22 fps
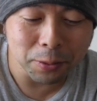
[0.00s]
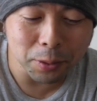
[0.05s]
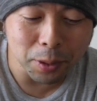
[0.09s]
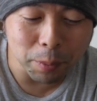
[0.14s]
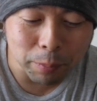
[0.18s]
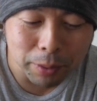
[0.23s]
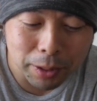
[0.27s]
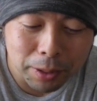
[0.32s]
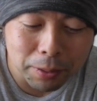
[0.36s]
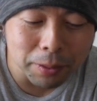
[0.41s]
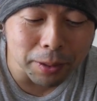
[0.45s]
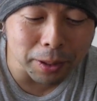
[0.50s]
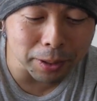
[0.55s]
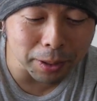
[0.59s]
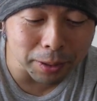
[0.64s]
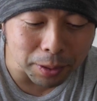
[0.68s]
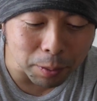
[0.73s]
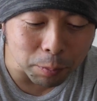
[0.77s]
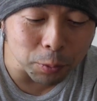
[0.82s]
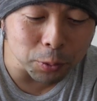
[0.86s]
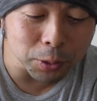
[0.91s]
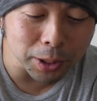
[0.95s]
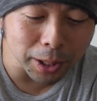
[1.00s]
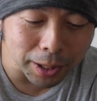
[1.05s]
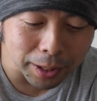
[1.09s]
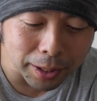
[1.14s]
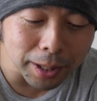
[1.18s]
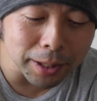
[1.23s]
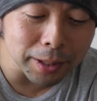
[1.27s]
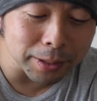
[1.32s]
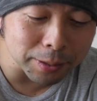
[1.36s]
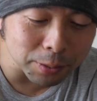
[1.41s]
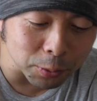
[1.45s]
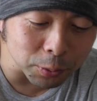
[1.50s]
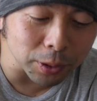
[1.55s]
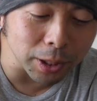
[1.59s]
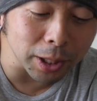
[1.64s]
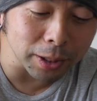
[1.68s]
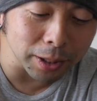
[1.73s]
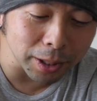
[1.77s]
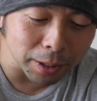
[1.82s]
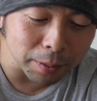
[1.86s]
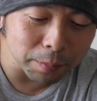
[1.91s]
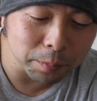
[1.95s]
動画見てる方には申し訳ないですこん
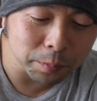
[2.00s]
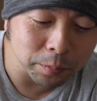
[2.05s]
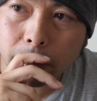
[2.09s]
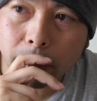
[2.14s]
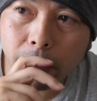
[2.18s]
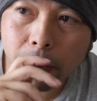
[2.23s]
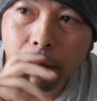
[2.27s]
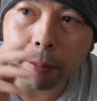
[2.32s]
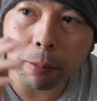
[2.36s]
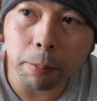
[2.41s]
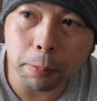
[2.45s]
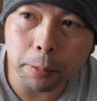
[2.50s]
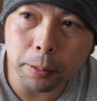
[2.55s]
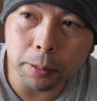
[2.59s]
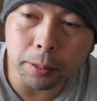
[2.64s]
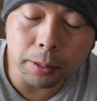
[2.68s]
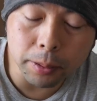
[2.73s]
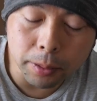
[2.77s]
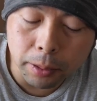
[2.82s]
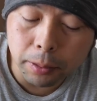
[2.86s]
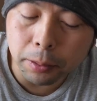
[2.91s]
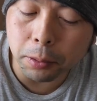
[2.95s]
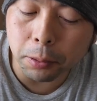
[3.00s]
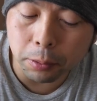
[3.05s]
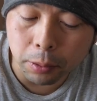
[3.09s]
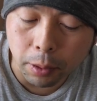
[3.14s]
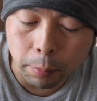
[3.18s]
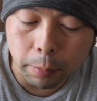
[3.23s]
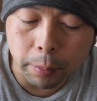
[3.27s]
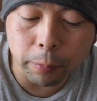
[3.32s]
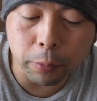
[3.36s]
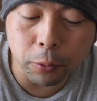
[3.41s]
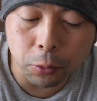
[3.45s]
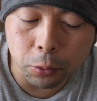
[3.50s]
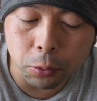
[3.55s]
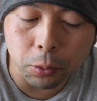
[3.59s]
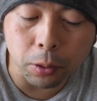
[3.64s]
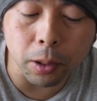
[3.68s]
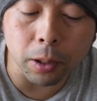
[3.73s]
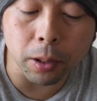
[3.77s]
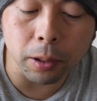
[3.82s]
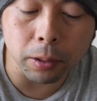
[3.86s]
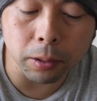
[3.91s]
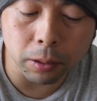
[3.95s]
なんで、気になってる食べ物
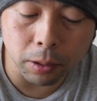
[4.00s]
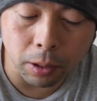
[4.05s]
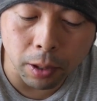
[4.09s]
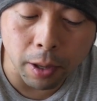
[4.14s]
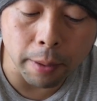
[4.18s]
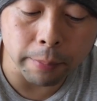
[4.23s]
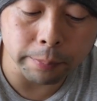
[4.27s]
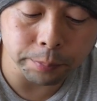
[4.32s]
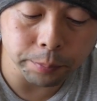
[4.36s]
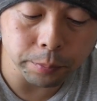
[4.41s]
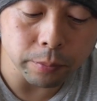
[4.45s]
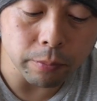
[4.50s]
とかがあったら